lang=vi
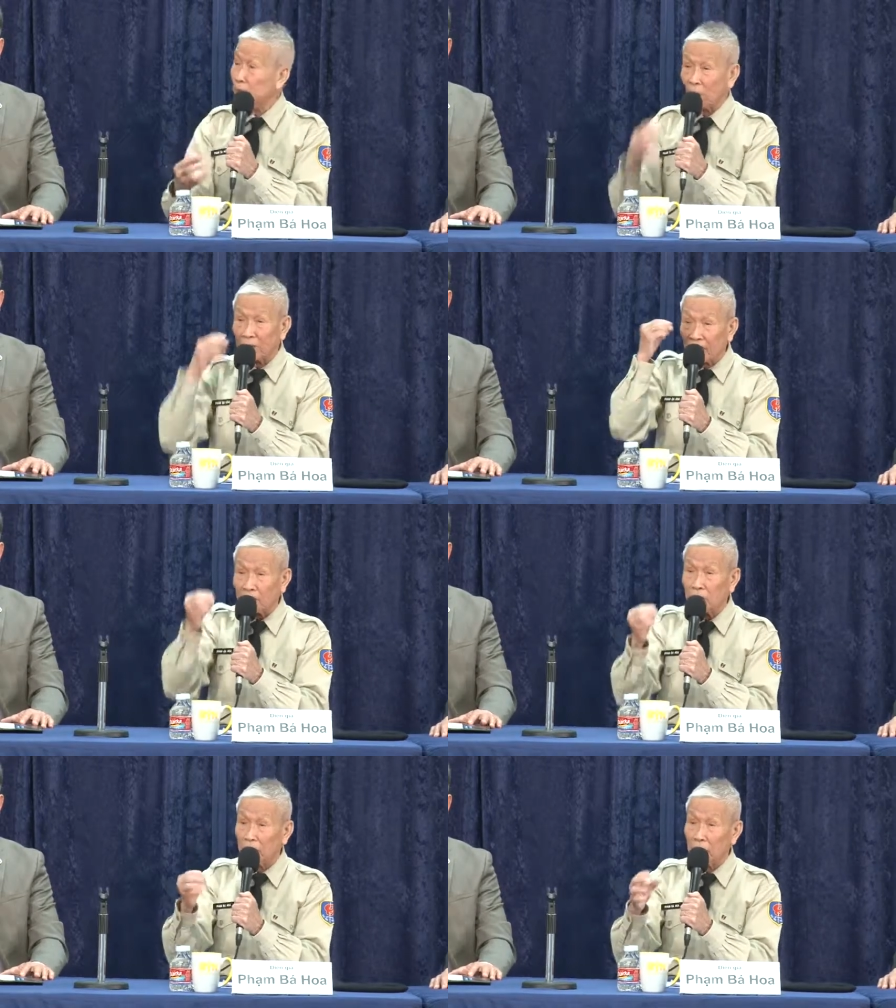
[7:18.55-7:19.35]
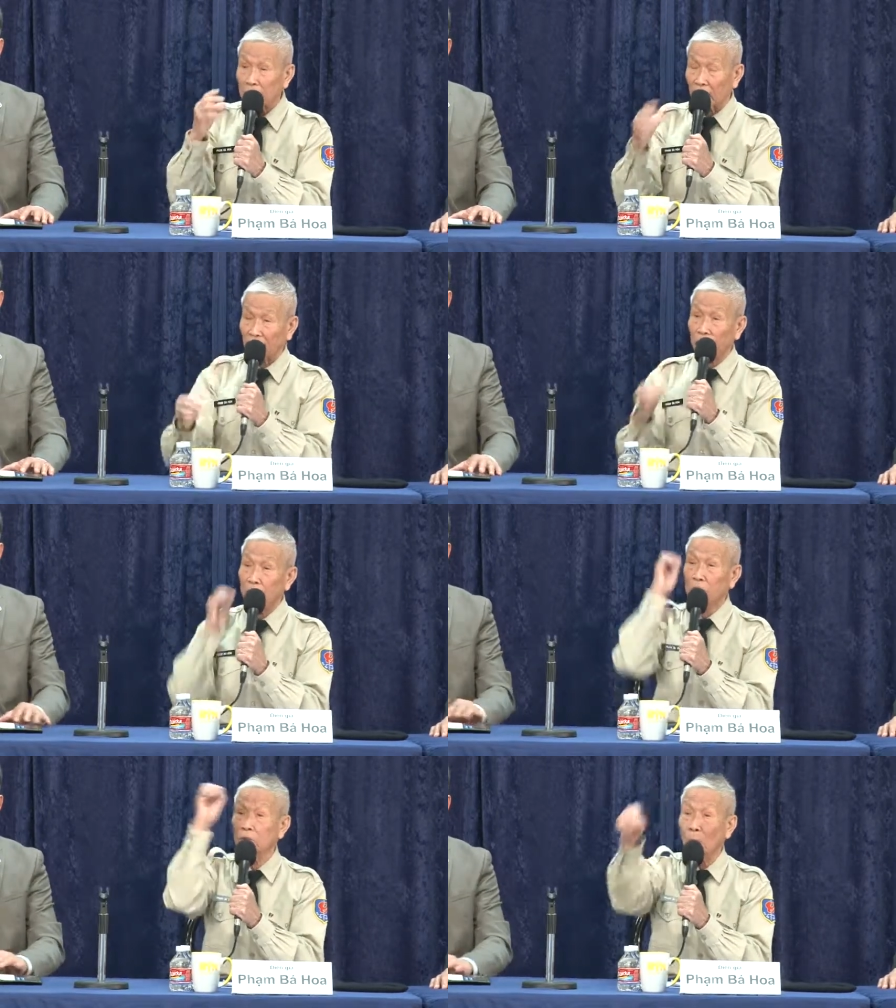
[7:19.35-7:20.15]
có cái chiến lược thì phải
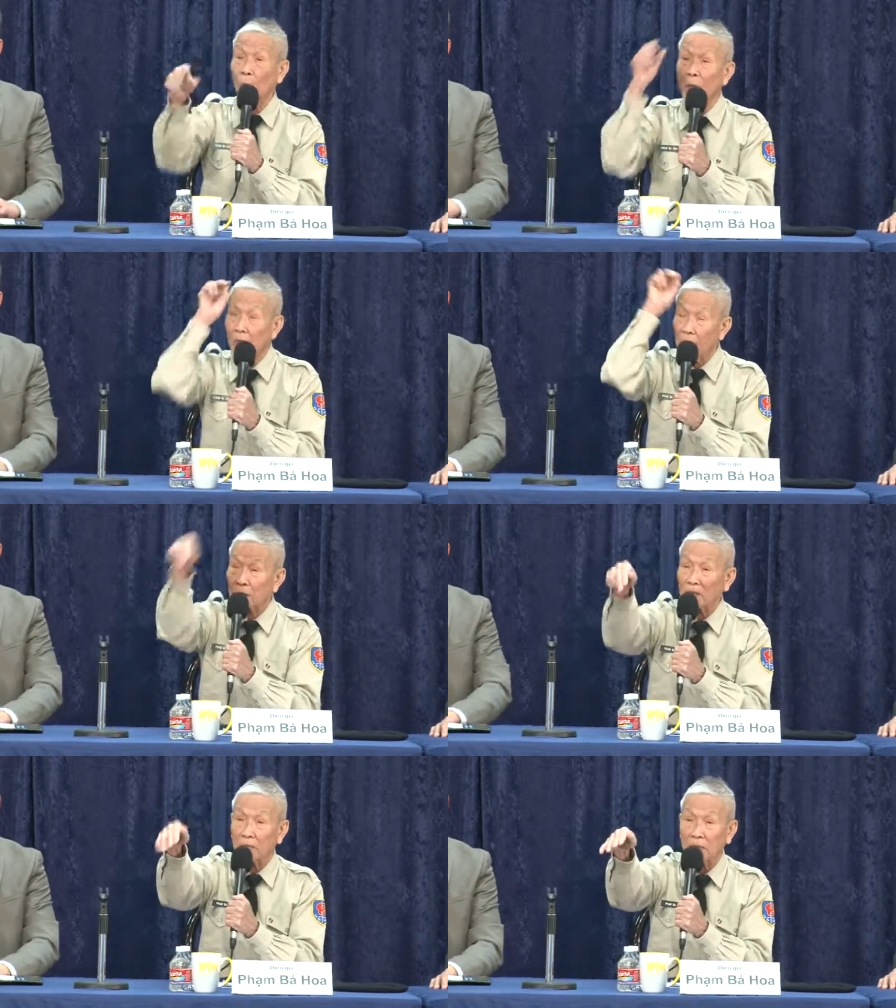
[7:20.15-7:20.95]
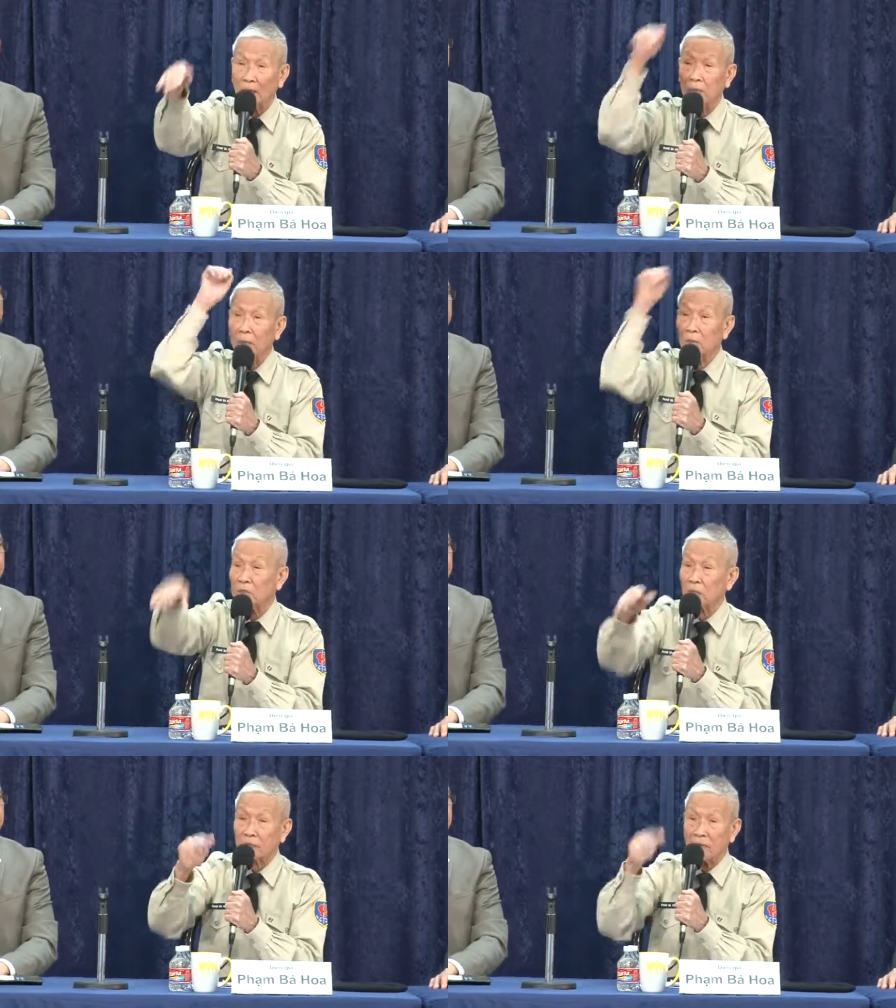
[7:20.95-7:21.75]
dự trù ước tính cái tình hình nó
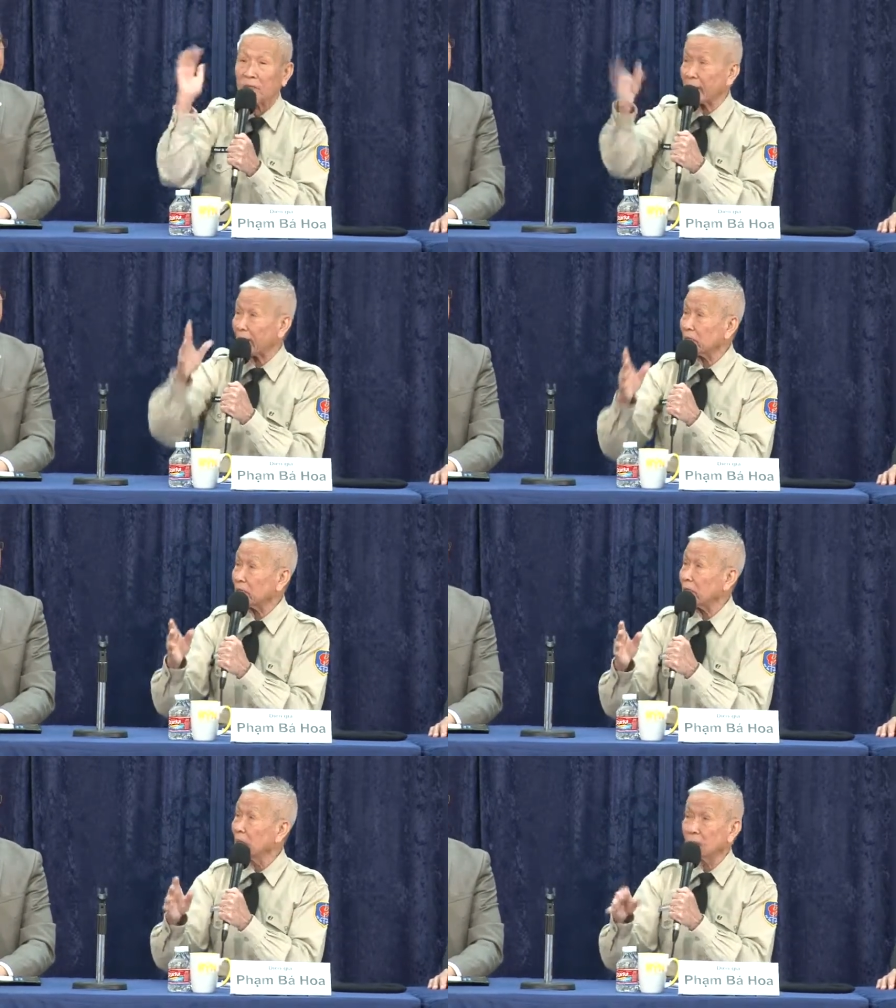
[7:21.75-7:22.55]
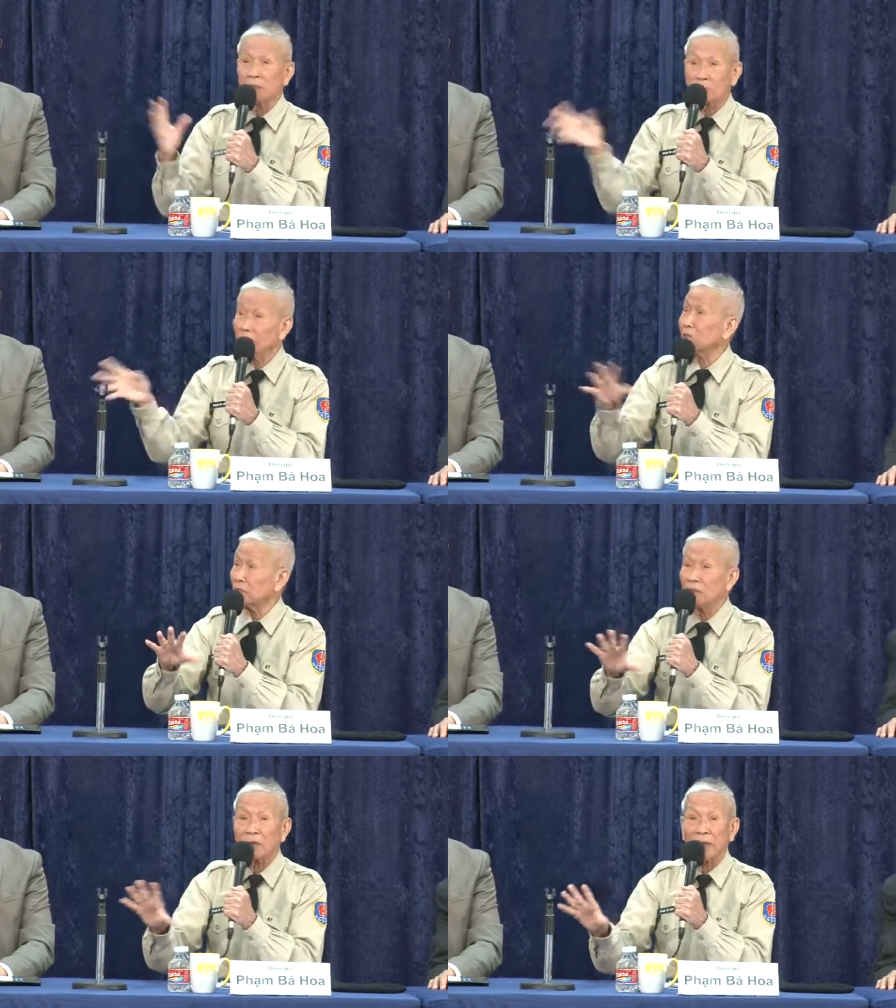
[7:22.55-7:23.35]
sẽ xảy ra cái gì nhưng dường
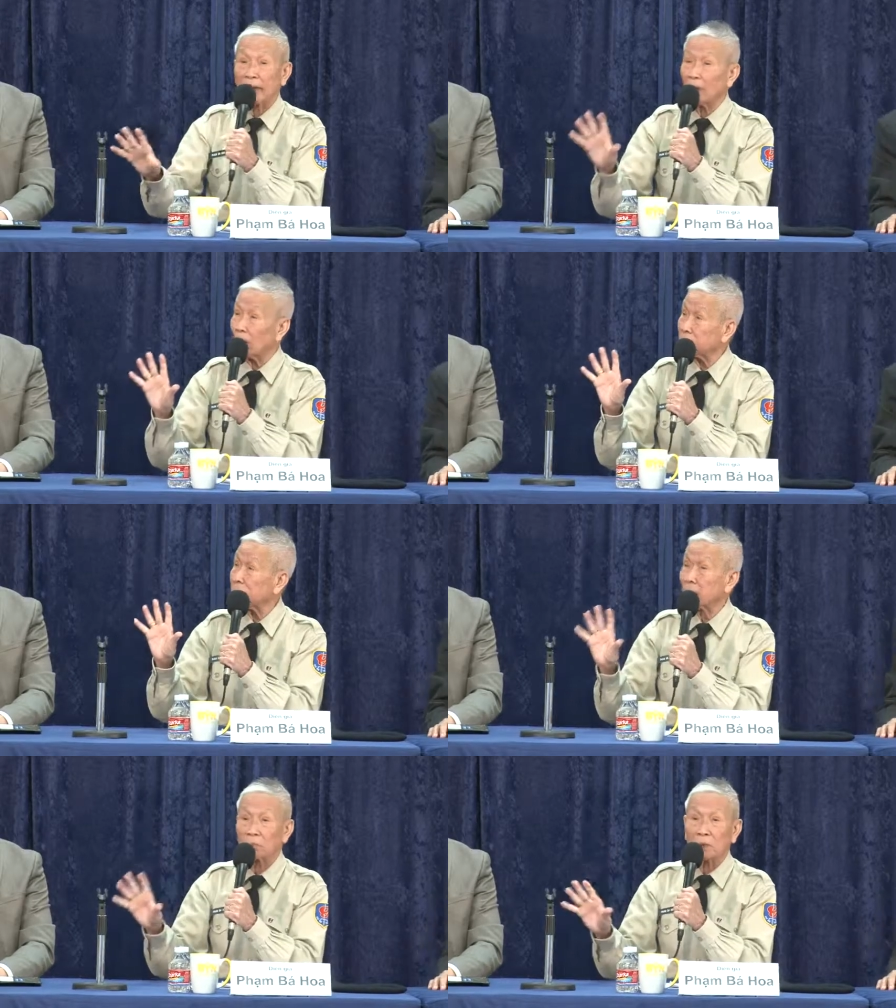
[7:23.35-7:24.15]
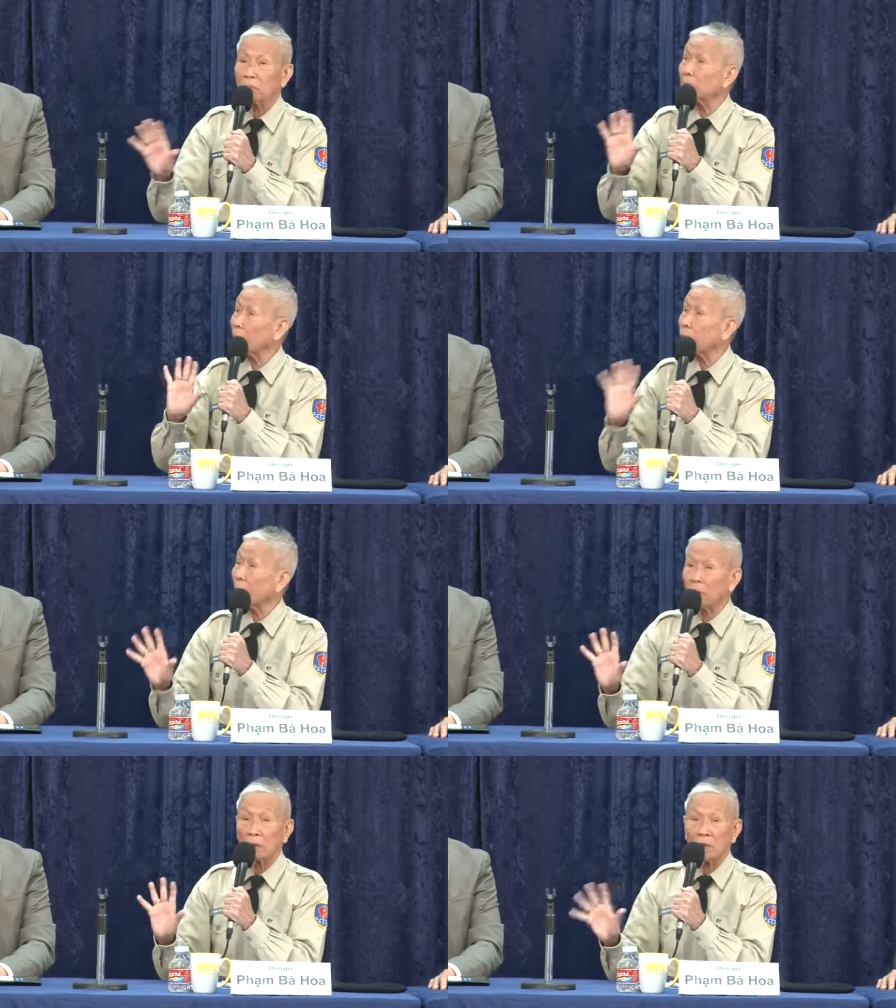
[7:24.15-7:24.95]
như cái này ông tổng thống không
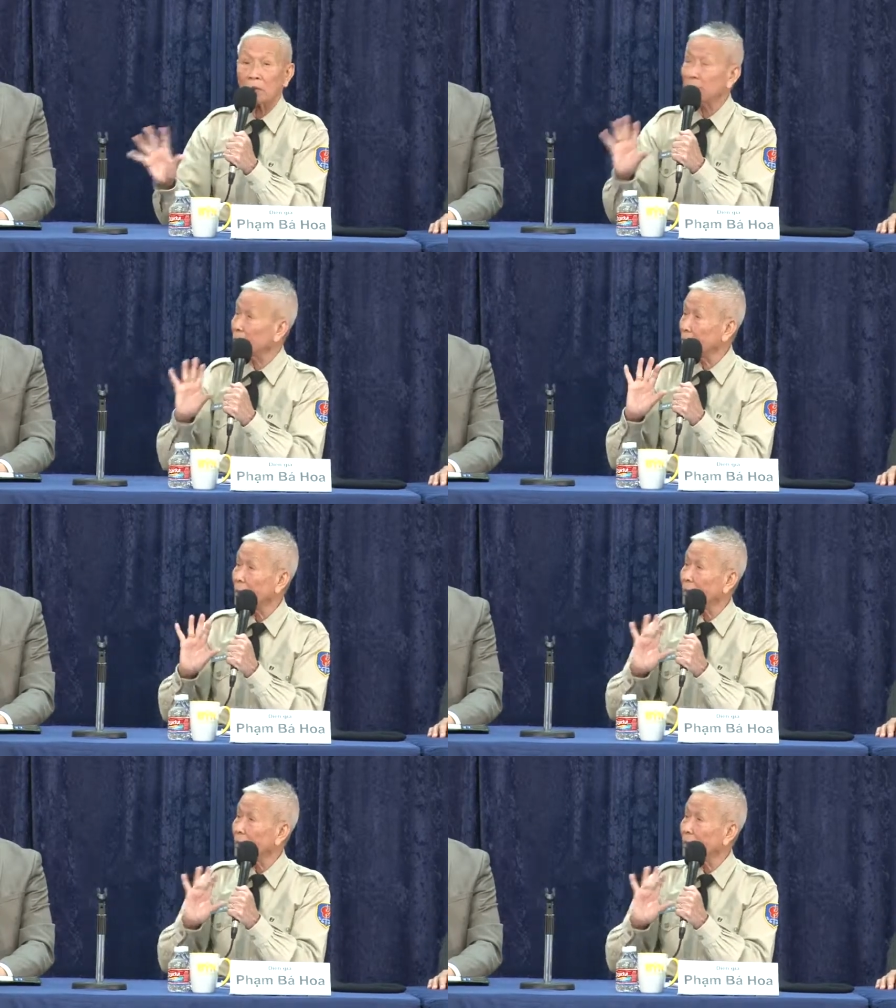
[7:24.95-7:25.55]
có cái dự,